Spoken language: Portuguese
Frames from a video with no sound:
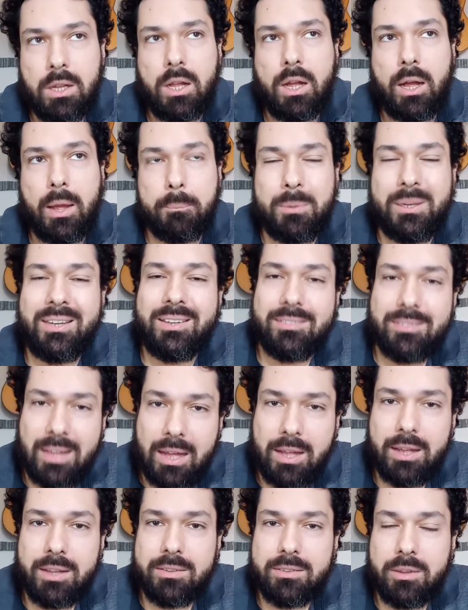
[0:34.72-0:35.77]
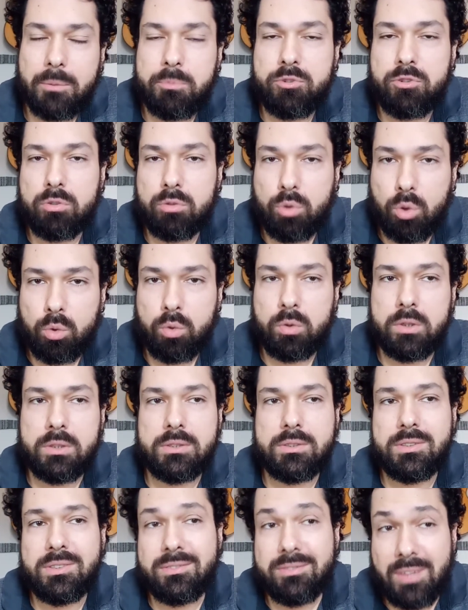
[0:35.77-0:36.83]
habilidades,
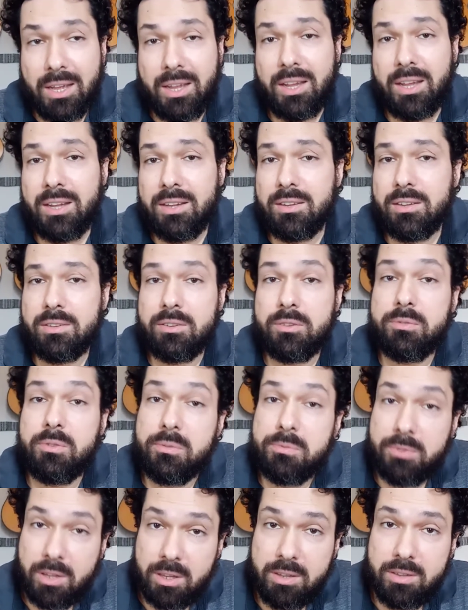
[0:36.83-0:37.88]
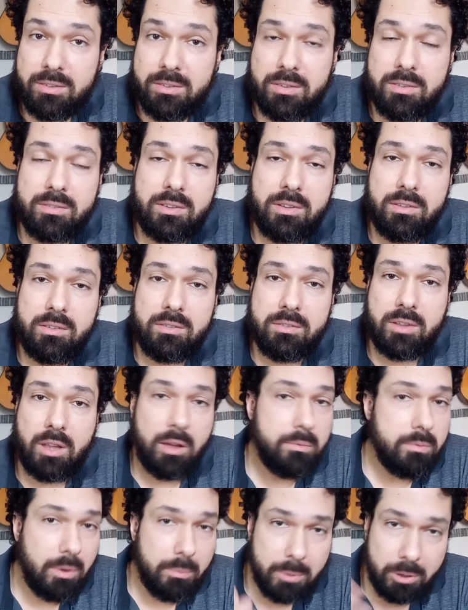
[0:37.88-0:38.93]
aptidões, ideias e vivências que
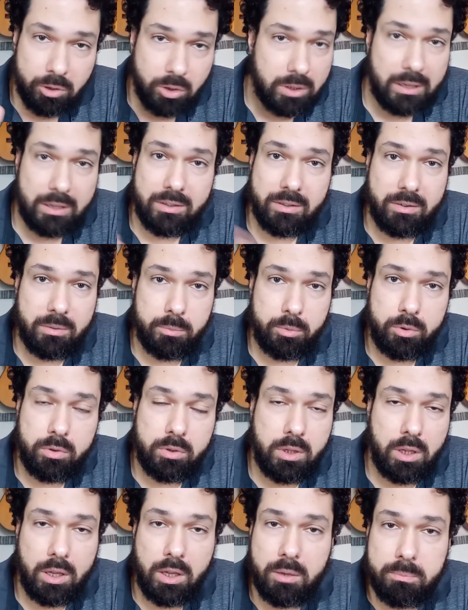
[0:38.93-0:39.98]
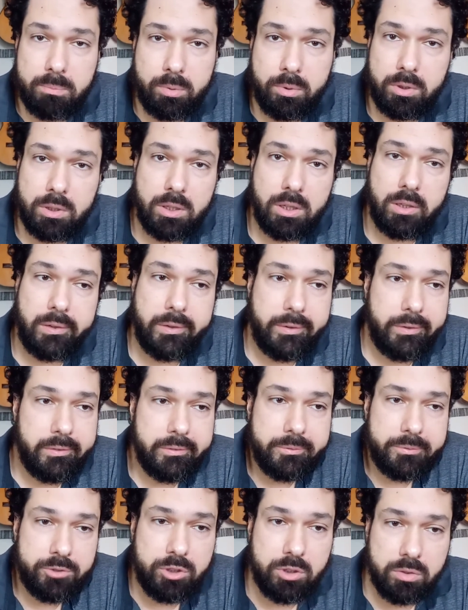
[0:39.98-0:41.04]
estavam abandonadas há muito tempo e
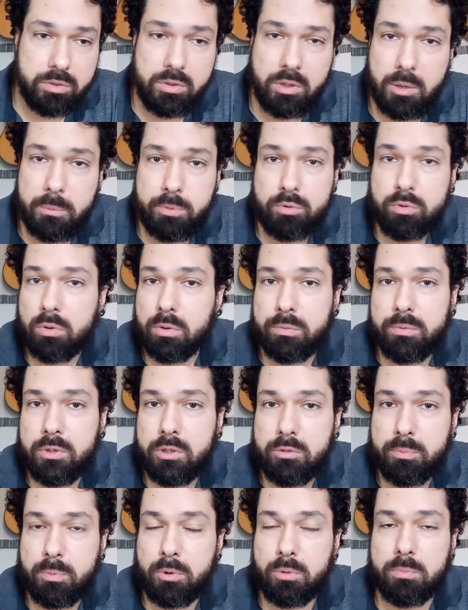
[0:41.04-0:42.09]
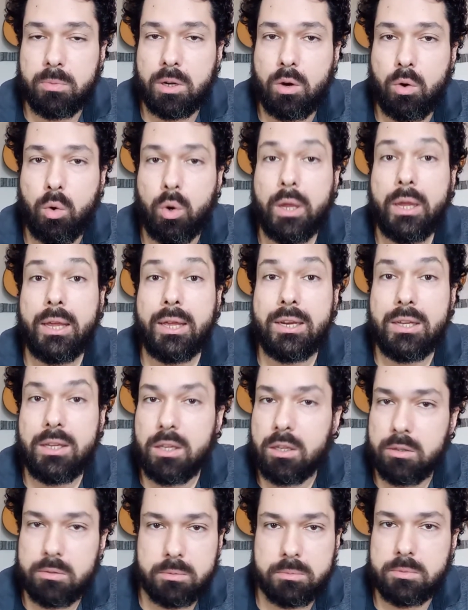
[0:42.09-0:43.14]
que tinham sido absorvidos por uma
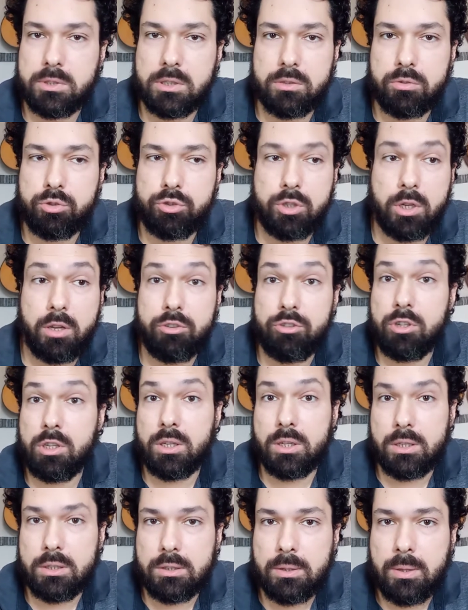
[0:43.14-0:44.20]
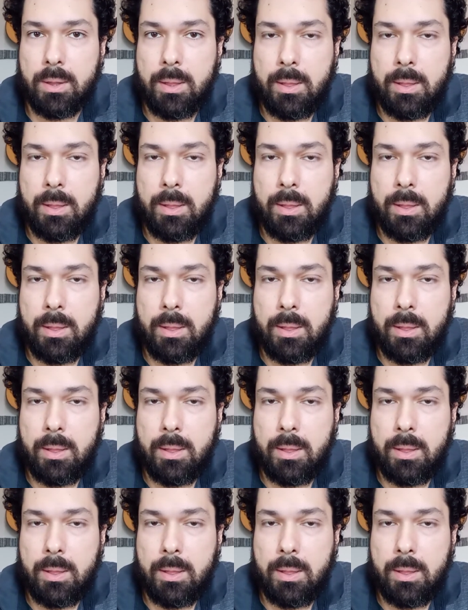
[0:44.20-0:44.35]
correria dizer, do dia a dia, né?